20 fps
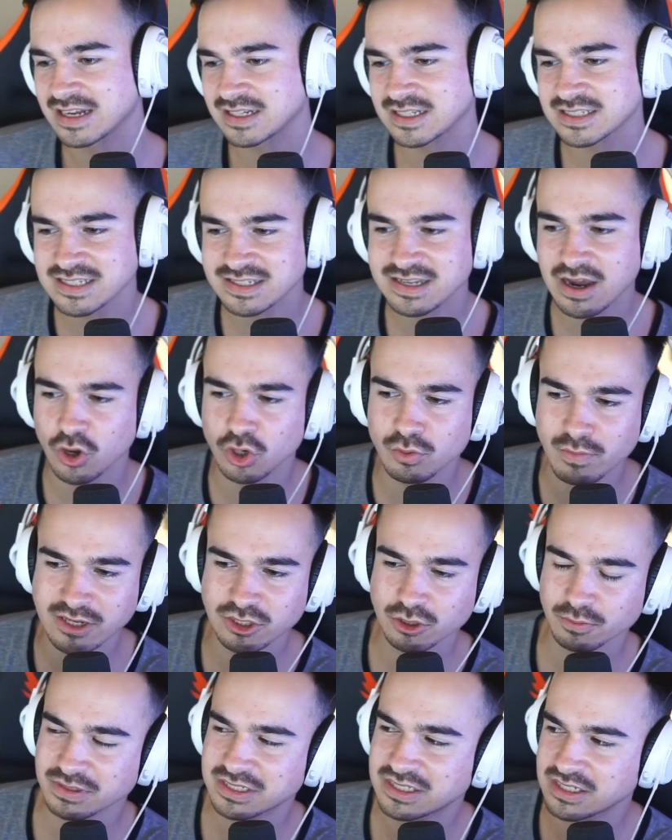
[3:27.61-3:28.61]
Das ist auch nochmal
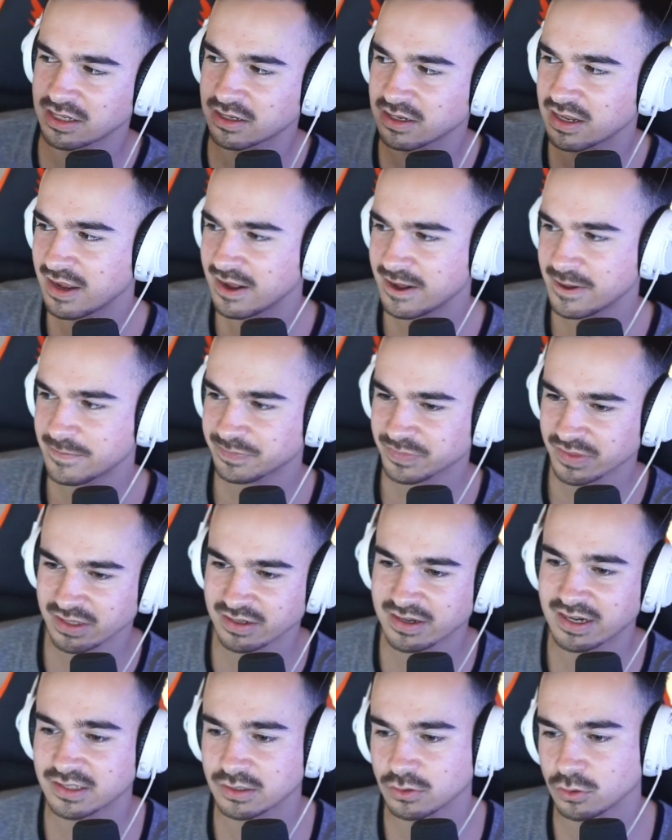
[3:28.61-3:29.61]
so ein bisschen
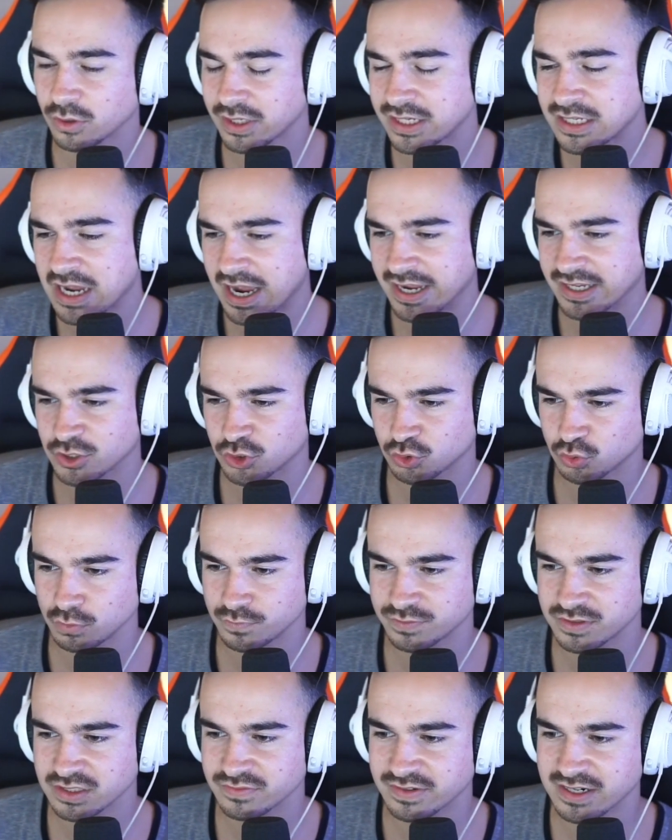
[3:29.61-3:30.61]
in Kategorien
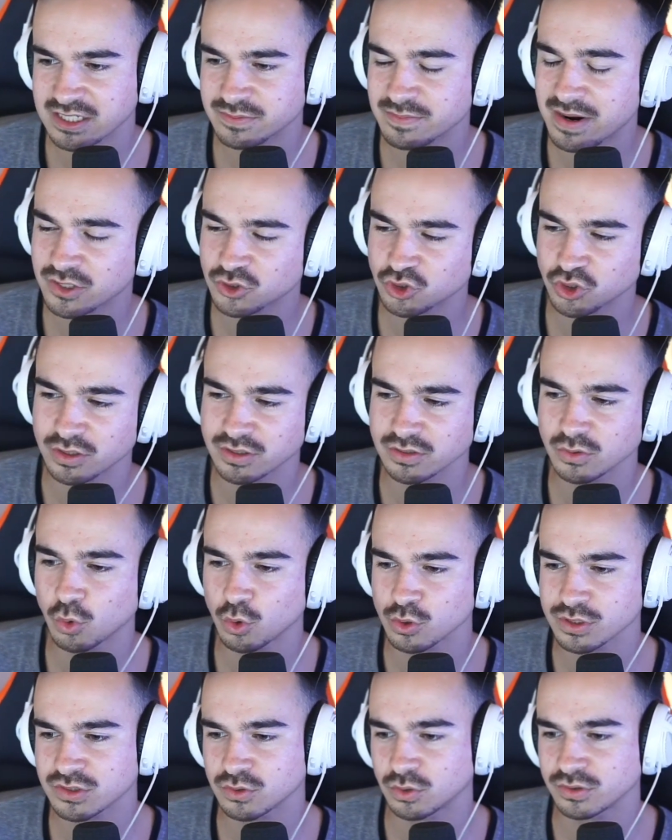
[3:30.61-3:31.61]
eingestuft ist, weil es macht schon einen
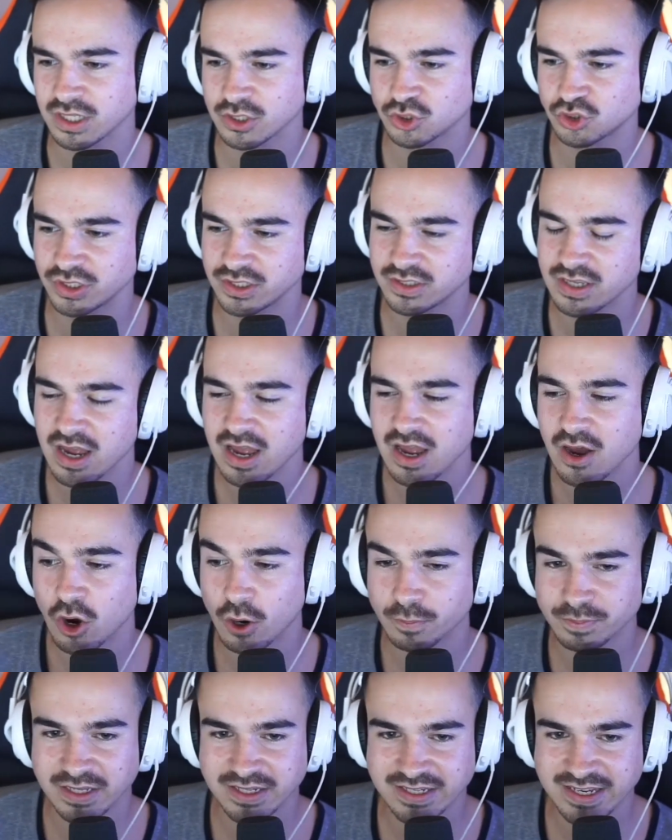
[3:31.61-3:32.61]
großen Unterschied,
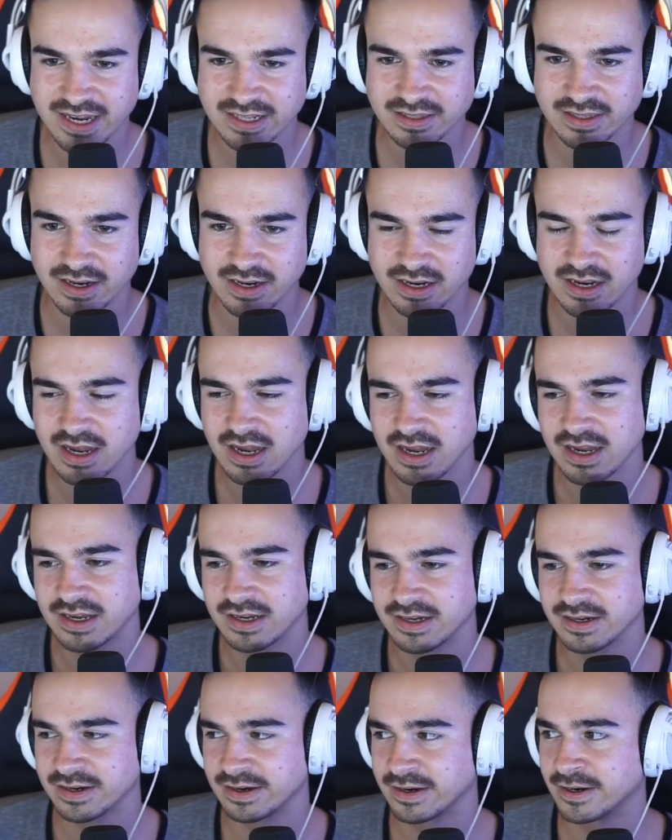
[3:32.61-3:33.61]
ob der Gegner
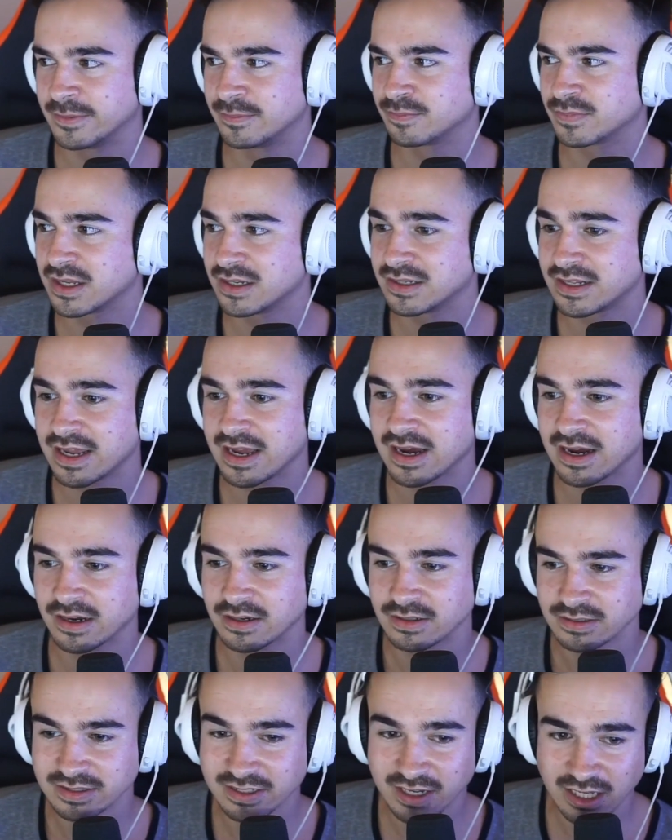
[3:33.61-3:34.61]
ähm, in
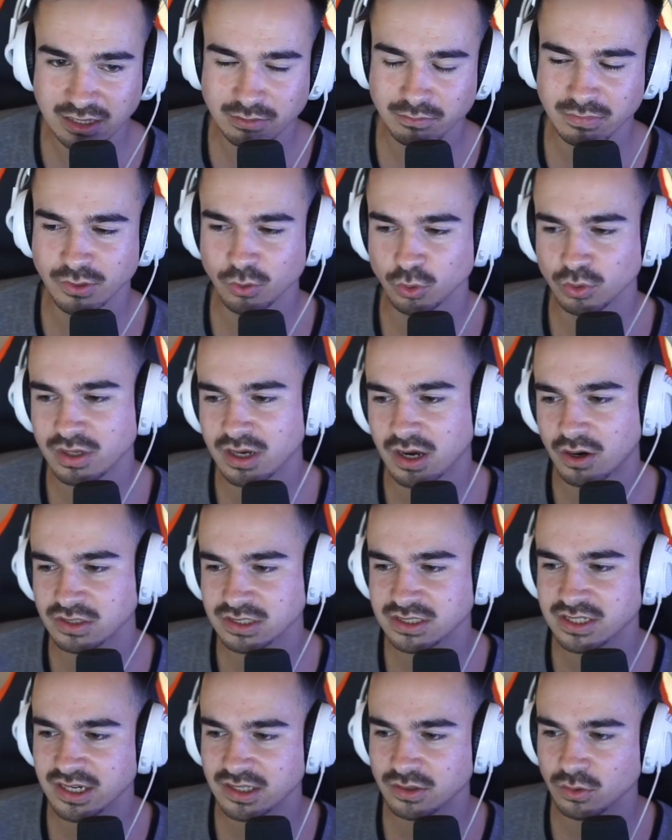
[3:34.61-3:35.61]
der dritten Minute
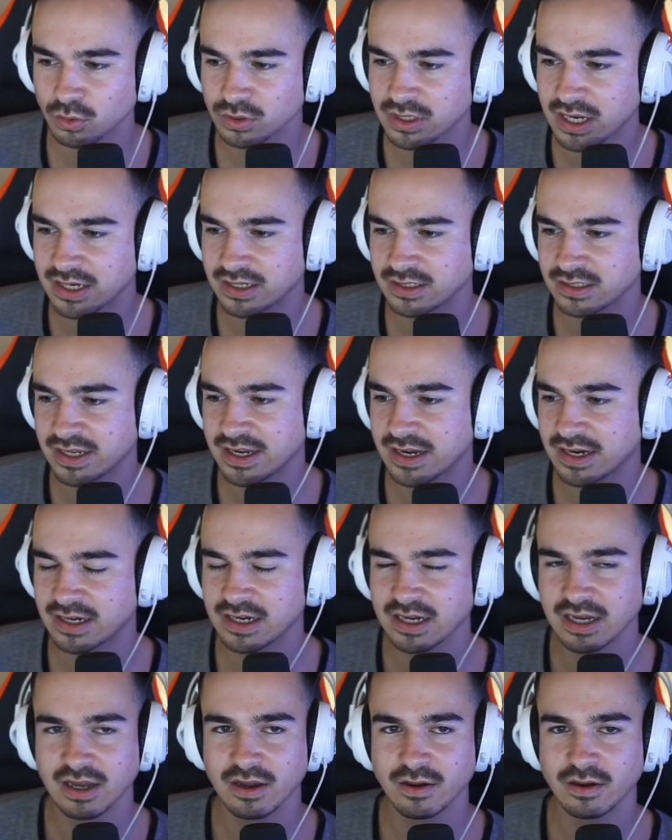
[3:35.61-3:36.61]
rausgeht oder in
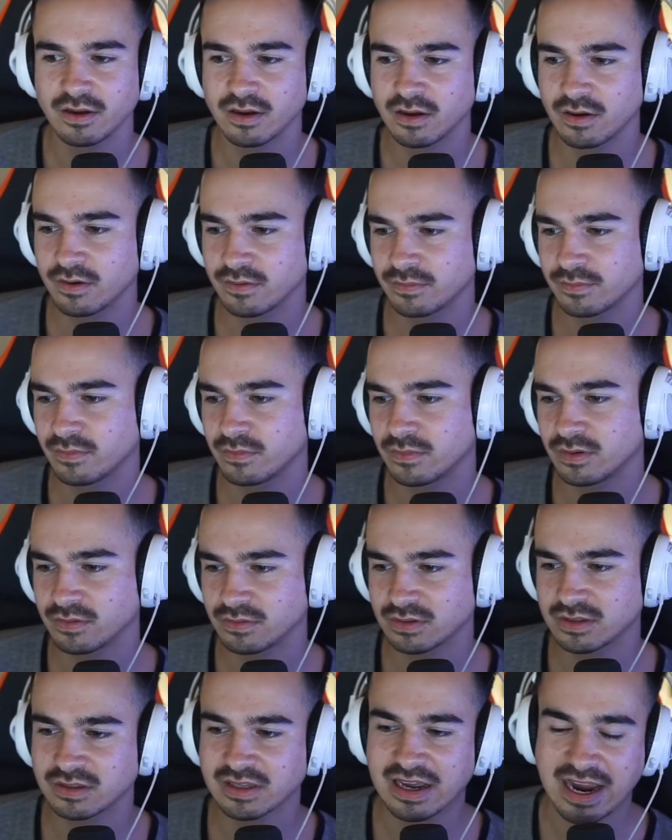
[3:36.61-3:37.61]
der äh,
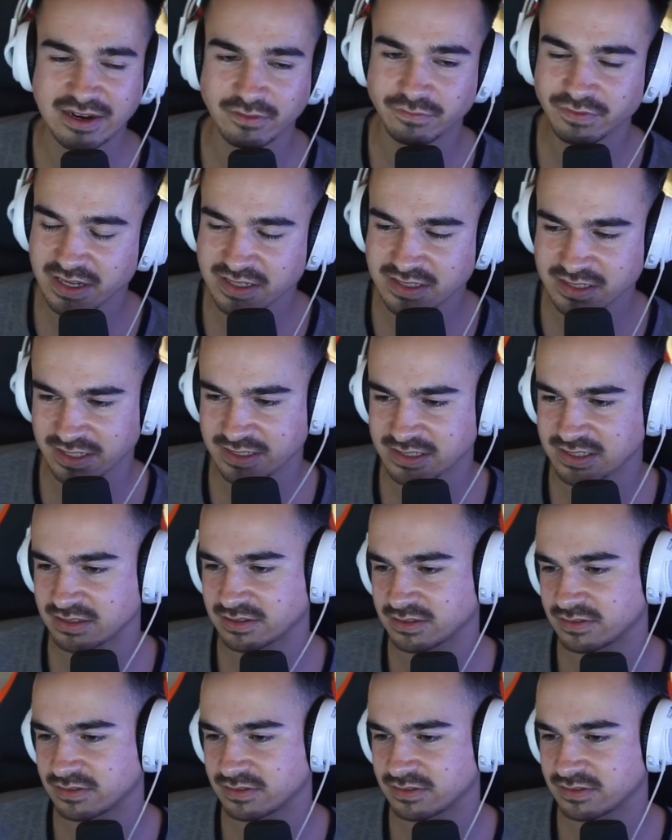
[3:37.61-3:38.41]
43.